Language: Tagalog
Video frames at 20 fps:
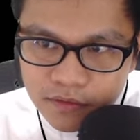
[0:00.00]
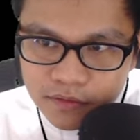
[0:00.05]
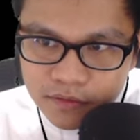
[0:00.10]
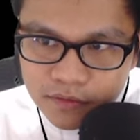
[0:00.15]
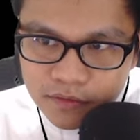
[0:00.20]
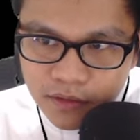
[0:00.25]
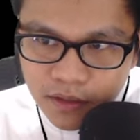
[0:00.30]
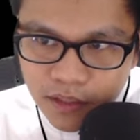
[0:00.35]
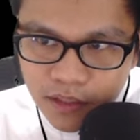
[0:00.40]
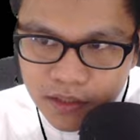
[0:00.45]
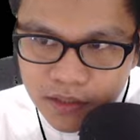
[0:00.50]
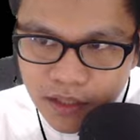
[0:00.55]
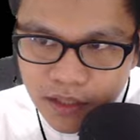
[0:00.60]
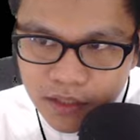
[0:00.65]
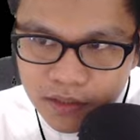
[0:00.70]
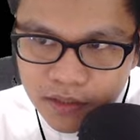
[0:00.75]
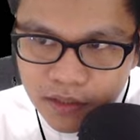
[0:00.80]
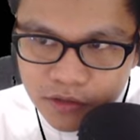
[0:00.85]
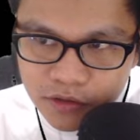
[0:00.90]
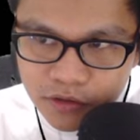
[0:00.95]
Tanggalin
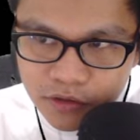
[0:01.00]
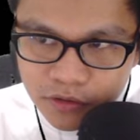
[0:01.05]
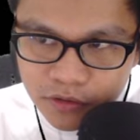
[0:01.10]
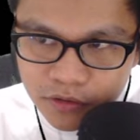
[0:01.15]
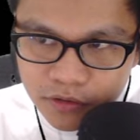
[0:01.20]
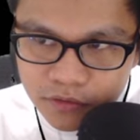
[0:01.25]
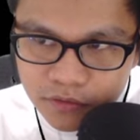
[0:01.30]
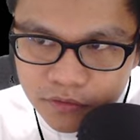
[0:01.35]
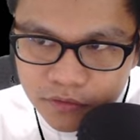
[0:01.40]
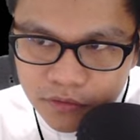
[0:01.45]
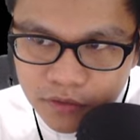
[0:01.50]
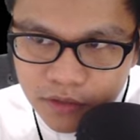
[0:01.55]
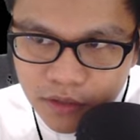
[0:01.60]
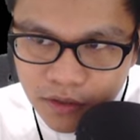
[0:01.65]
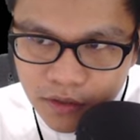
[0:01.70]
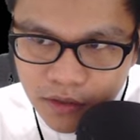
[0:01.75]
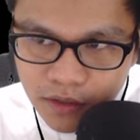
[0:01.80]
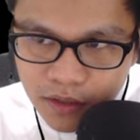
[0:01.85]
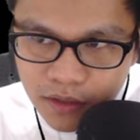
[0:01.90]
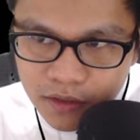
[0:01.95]
natin to.
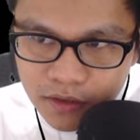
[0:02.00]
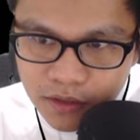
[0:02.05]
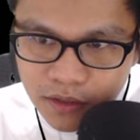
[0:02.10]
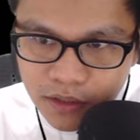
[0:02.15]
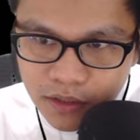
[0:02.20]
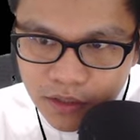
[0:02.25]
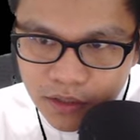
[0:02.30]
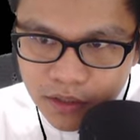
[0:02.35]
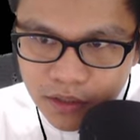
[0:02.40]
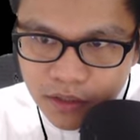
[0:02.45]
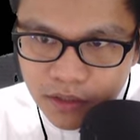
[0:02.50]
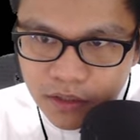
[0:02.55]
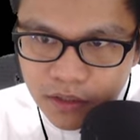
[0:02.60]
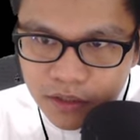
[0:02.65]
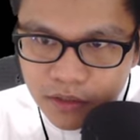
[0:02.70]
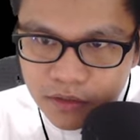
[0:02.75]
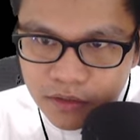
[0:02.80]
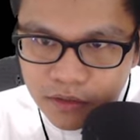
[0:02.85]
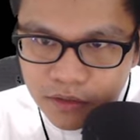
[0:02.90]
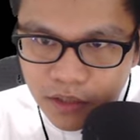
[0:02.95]
And then, uh,